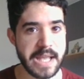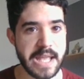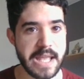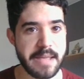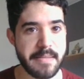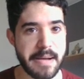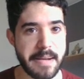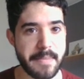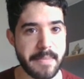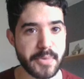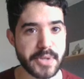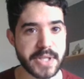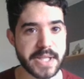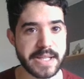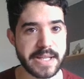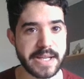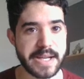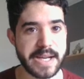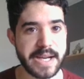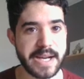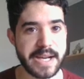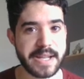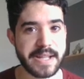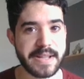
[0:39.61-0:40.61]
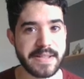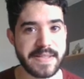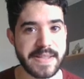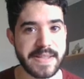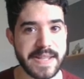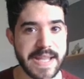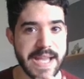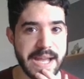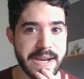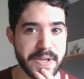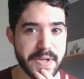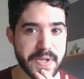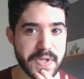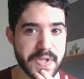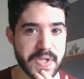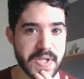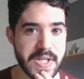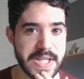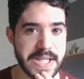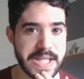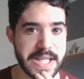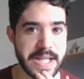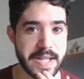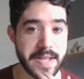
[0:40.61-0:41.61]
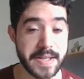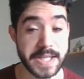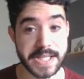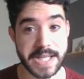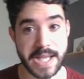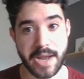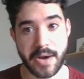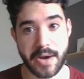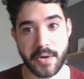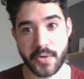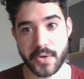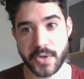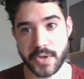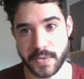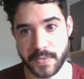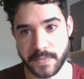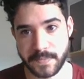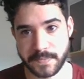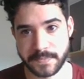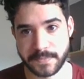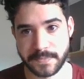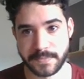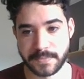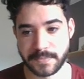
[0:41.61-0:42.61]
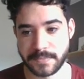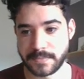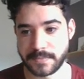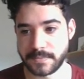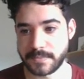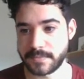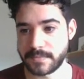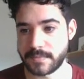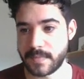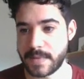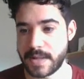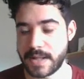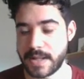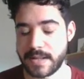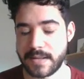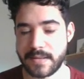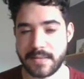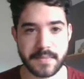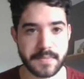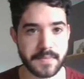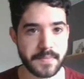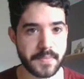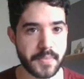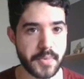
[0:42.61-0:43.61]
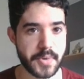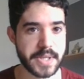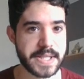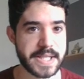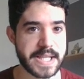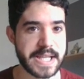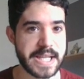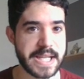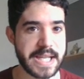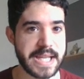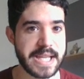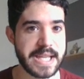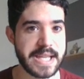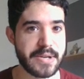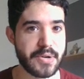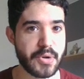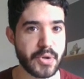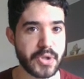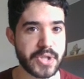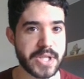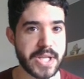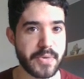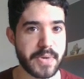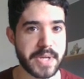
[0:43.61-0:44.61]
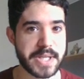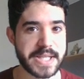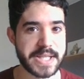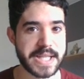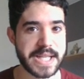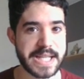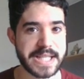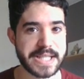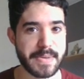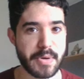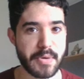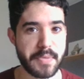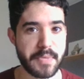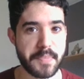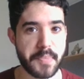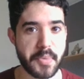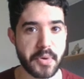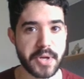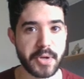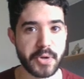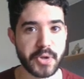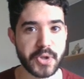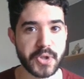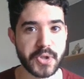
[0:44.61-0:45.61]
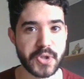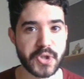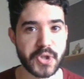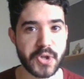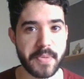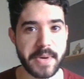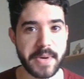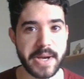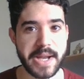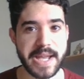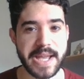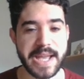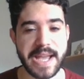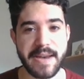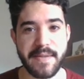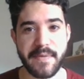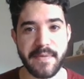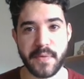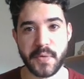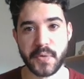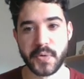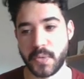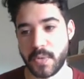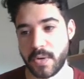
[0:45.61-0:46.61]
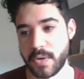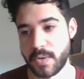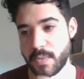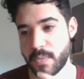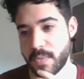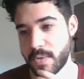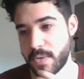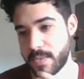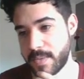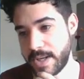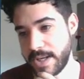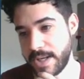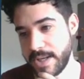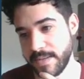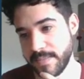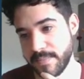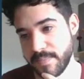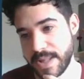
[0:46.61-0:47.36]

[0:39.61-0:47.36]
Íbamos a tener diarios de desarrollo, pues que nos ayudasen a saber un poco sobre el futuro del juego, ¿vale?